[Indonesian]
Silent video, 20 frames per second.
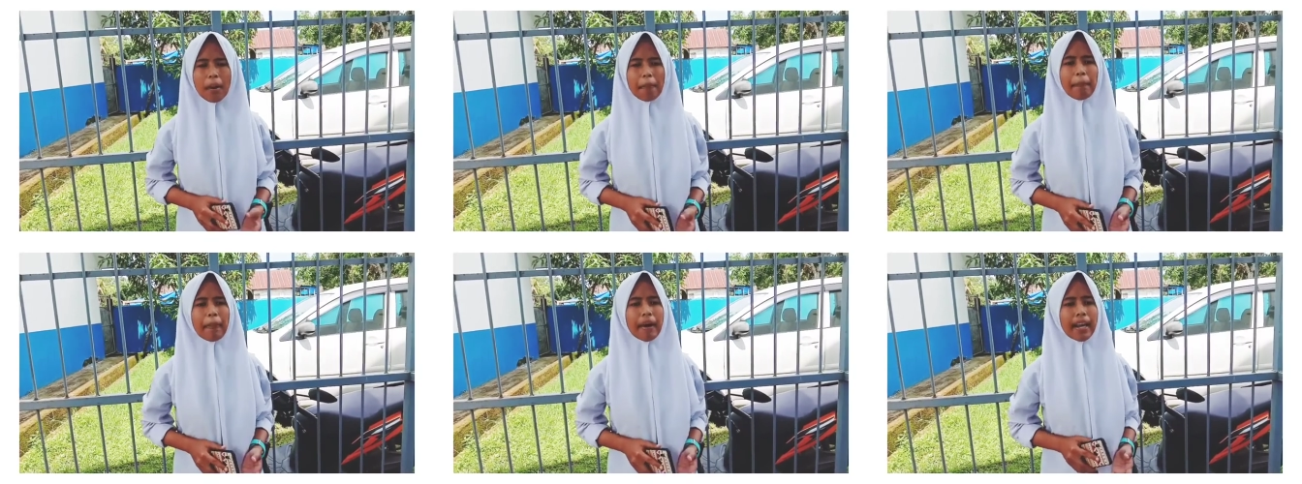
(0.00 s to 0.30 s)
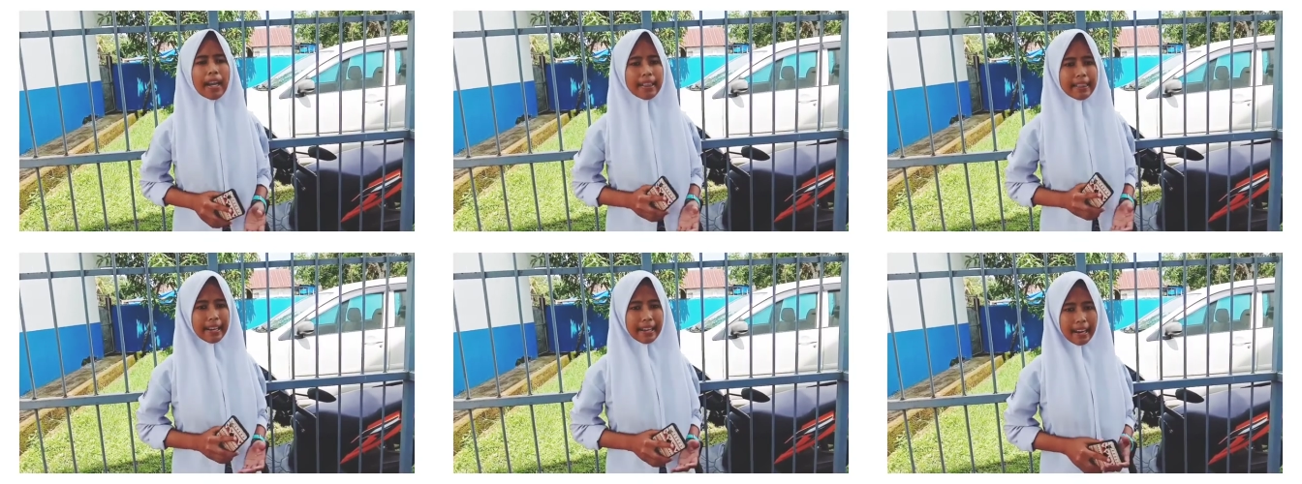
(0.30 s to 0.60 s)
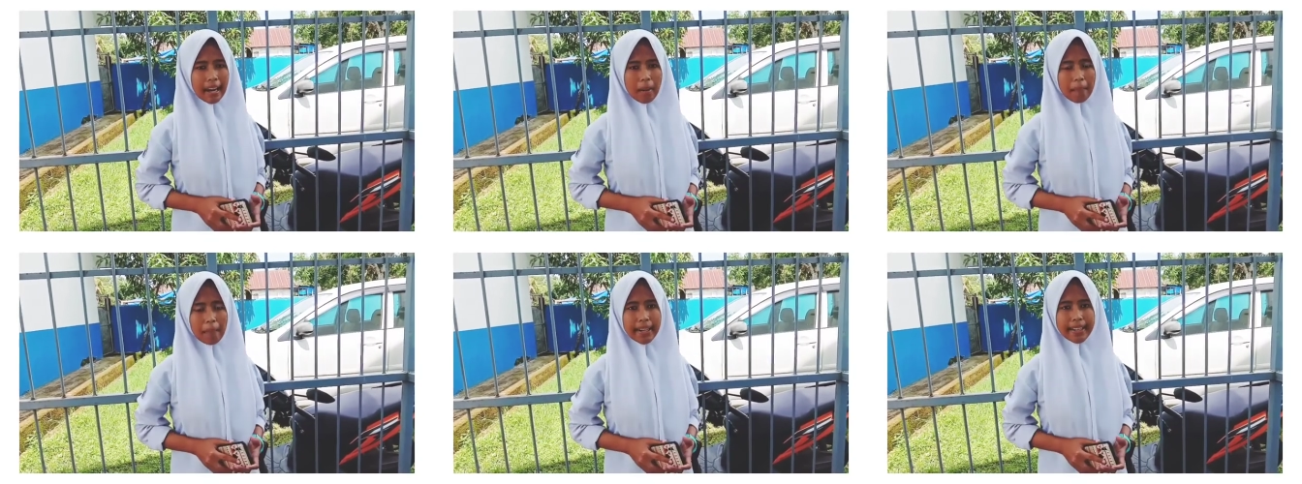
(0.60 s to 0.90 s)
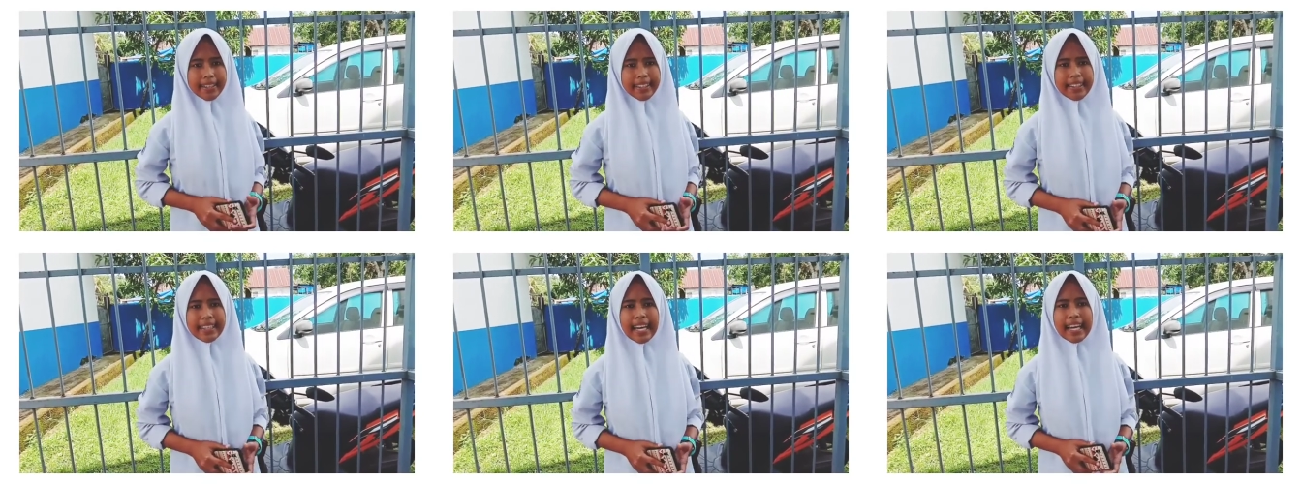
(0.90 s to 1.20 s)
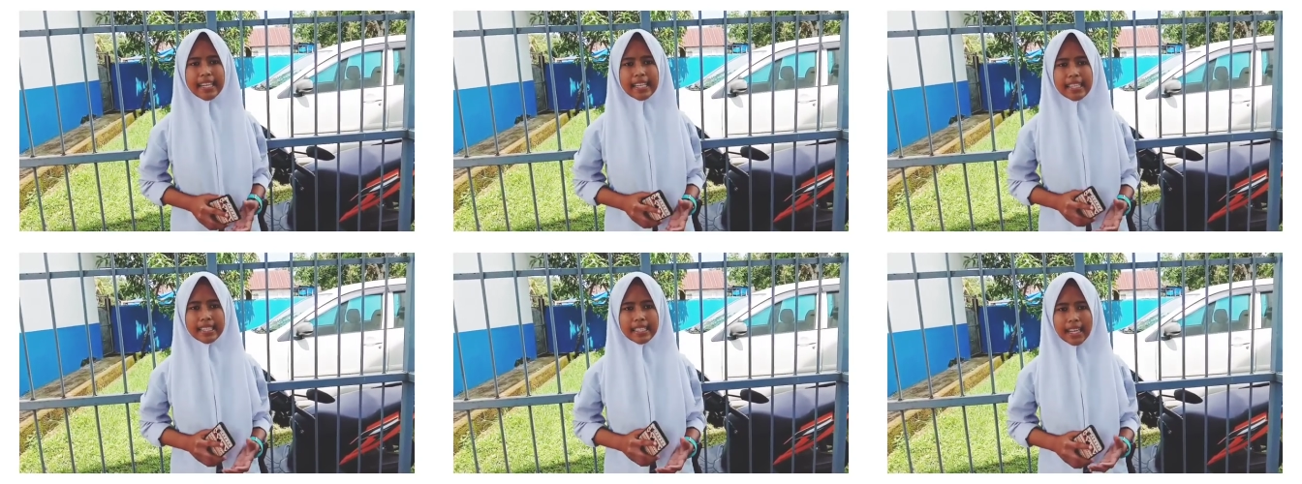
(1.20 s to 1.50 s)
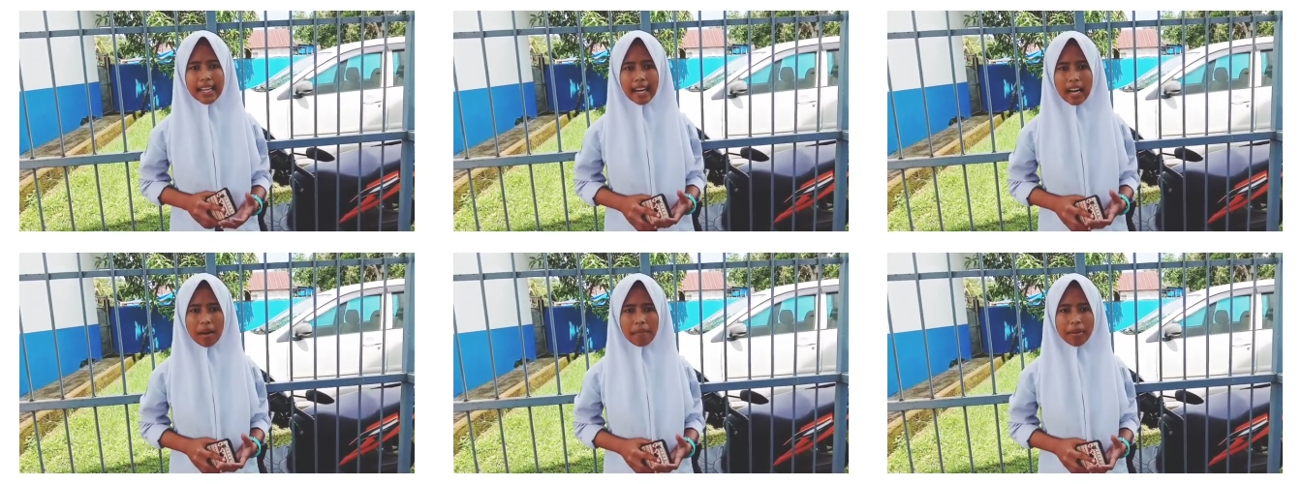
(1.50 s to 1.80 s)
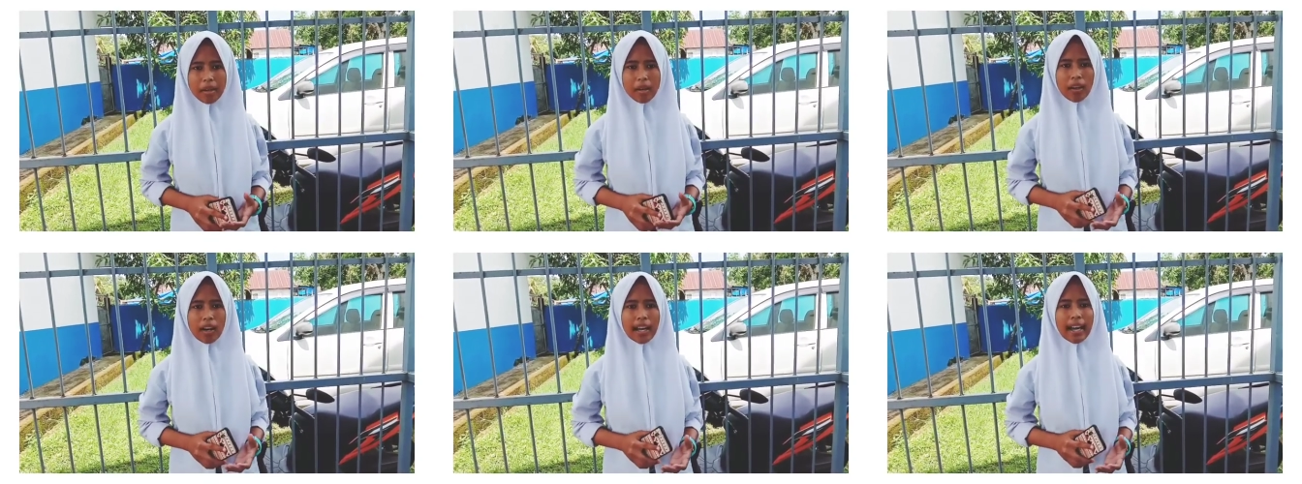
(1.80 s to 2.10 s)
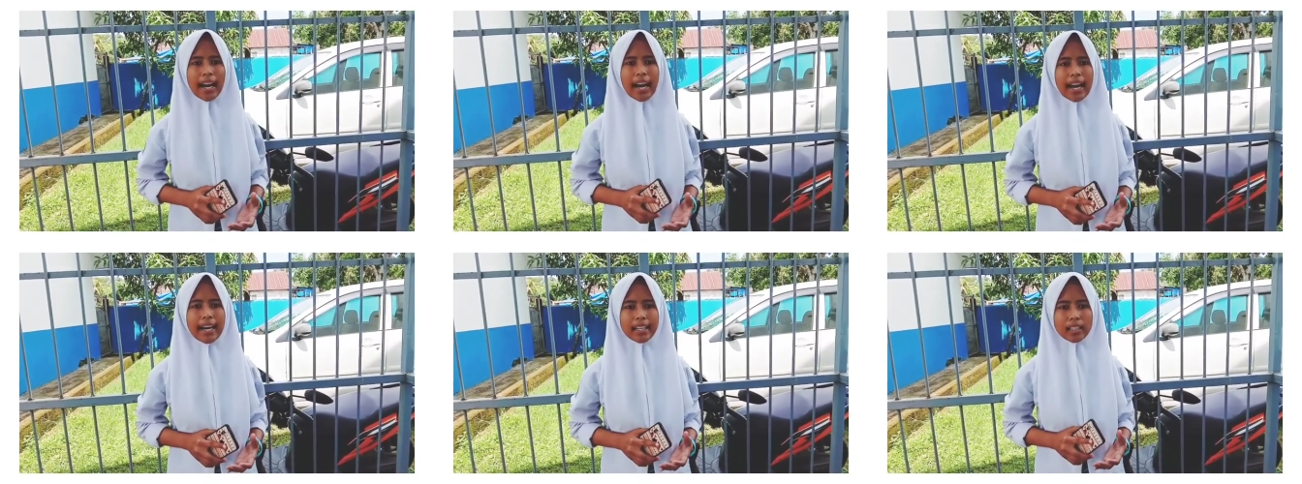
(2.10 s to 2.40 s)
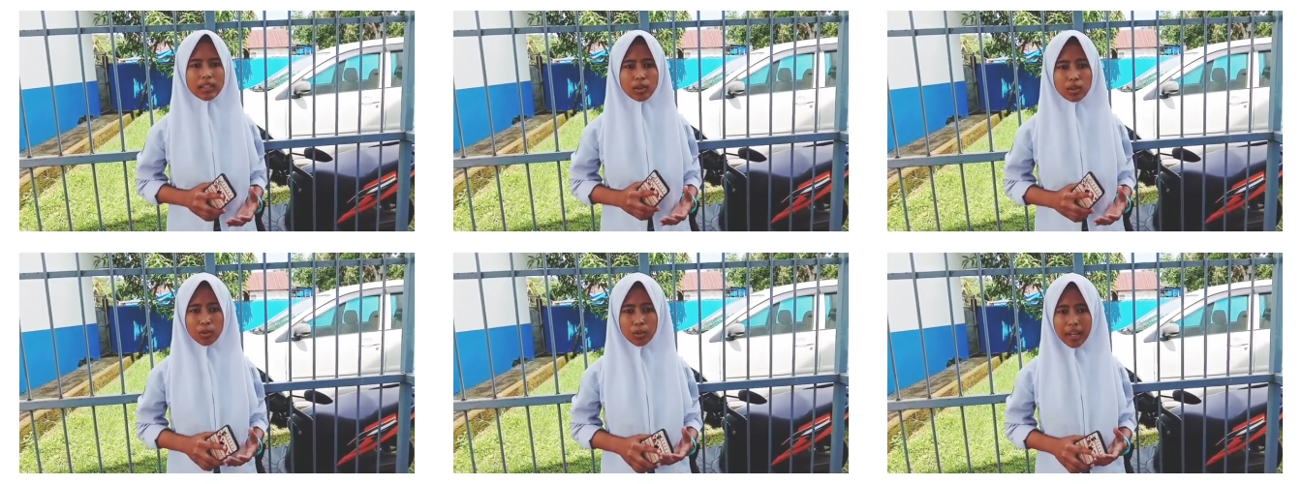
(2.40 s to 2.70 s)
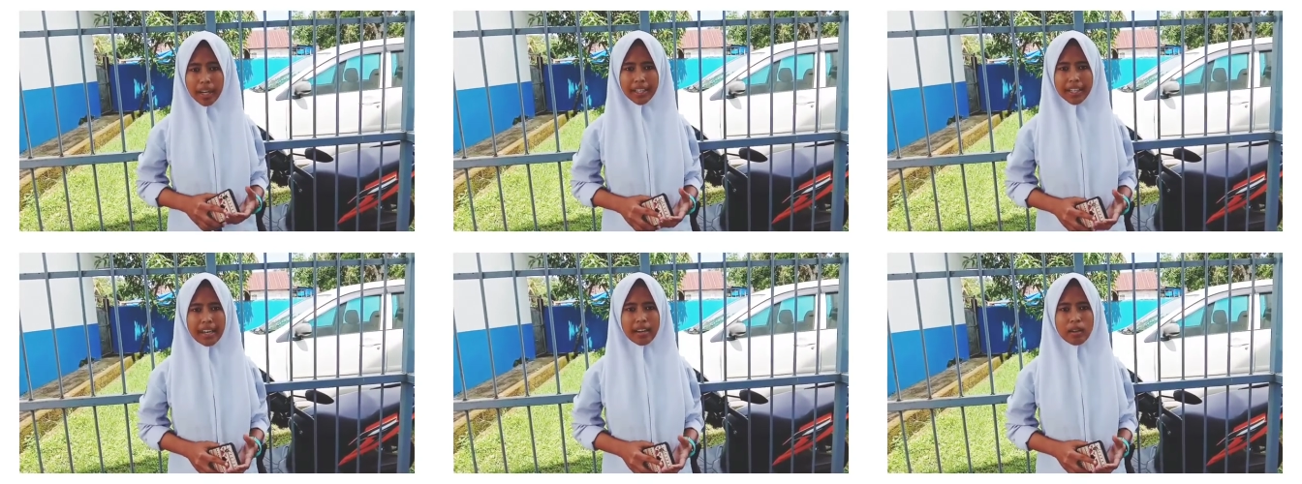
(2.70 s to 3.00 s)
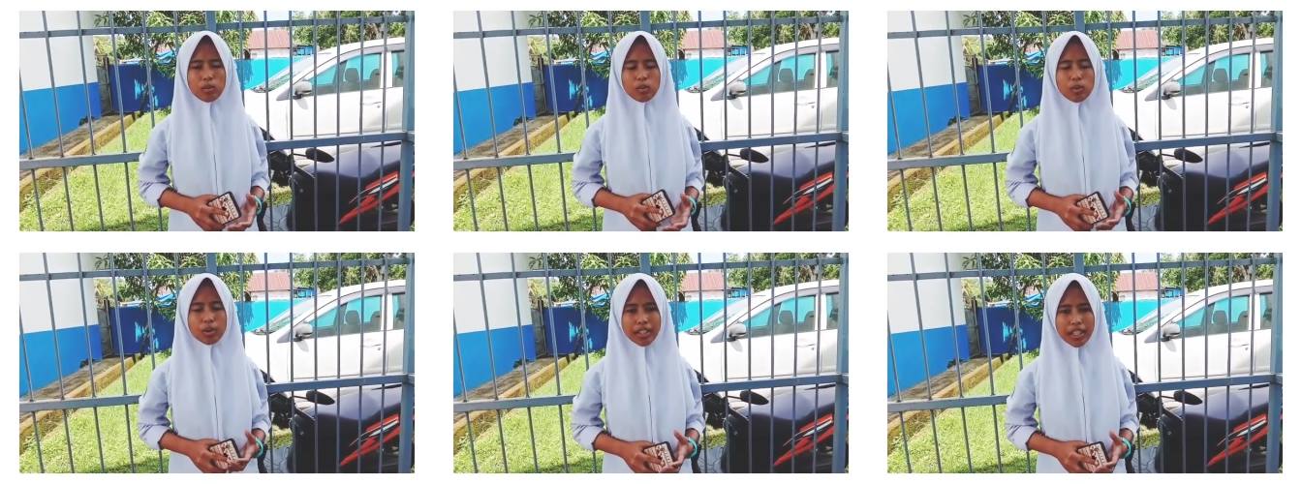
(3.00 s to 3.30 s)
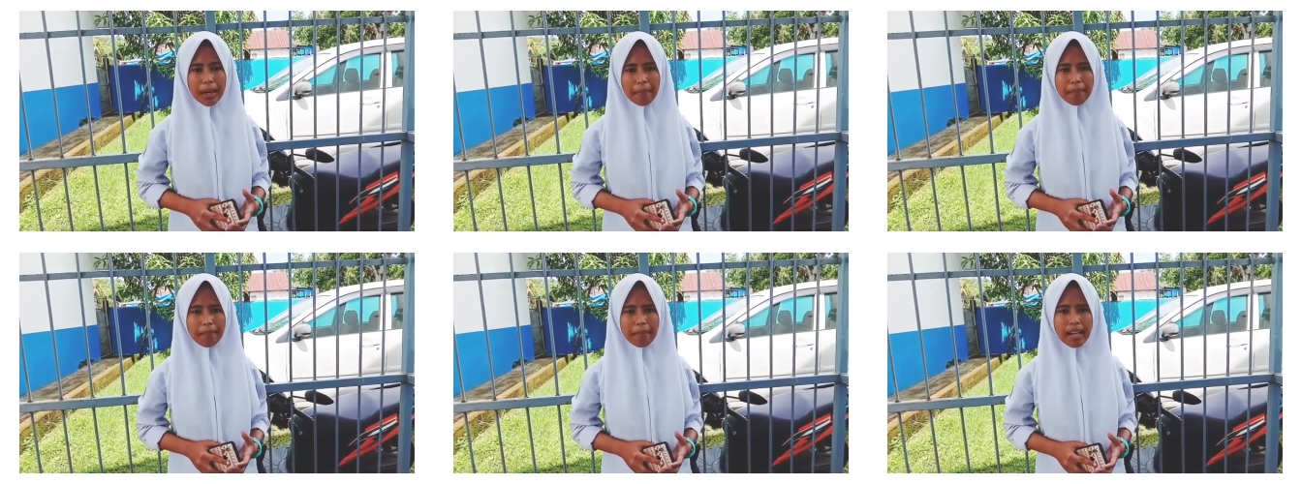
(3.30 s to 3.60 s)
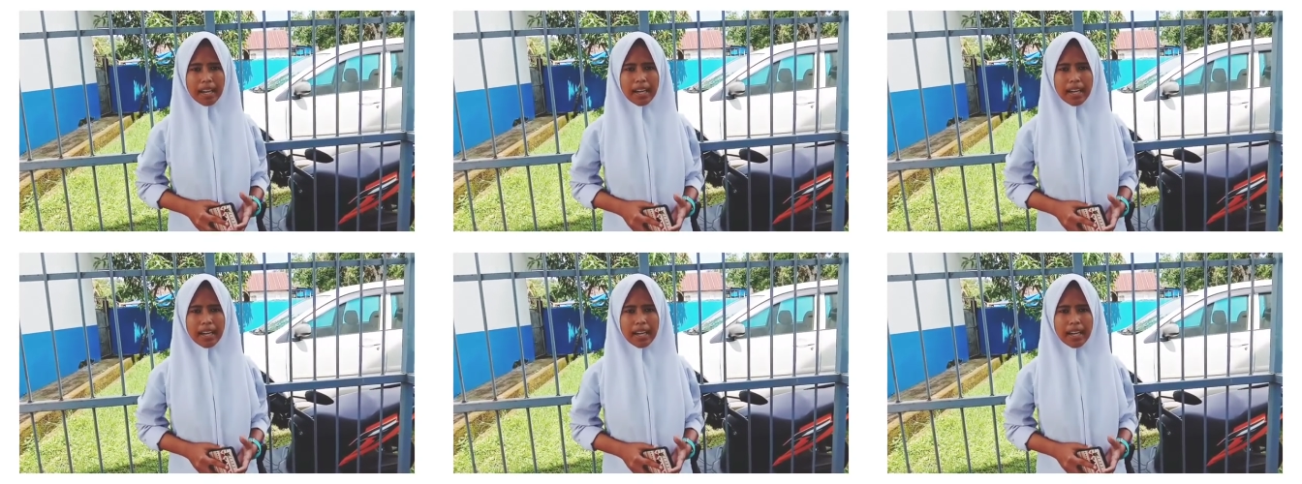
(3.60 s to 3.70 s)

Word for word: pada tanaman yang disirami oleh air sungai dan hujan